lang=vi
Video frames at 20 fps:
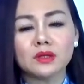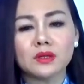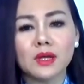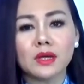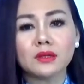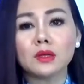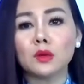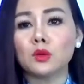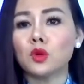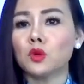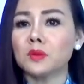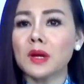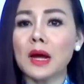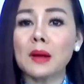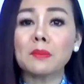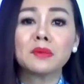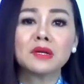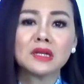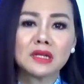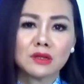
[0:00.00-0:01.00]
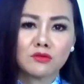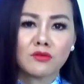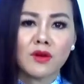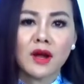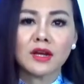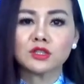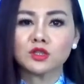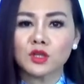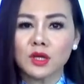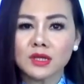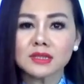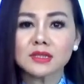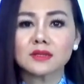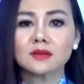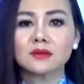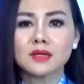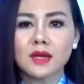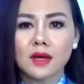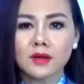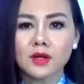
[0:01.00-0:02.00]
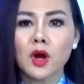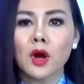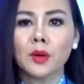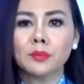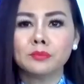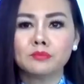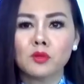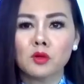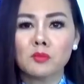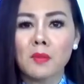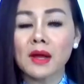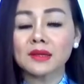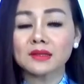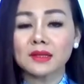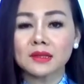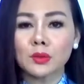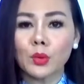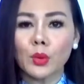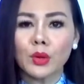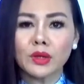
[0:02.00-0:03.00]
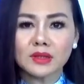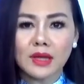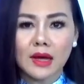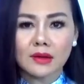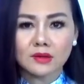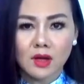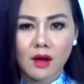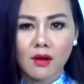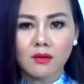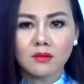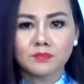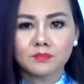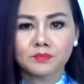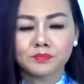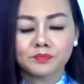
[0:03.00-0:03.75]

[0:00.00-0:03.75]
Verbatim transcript: nên nhiều lúc áp lực và stress ghê gớm, một bà Tinh Thúy than thở.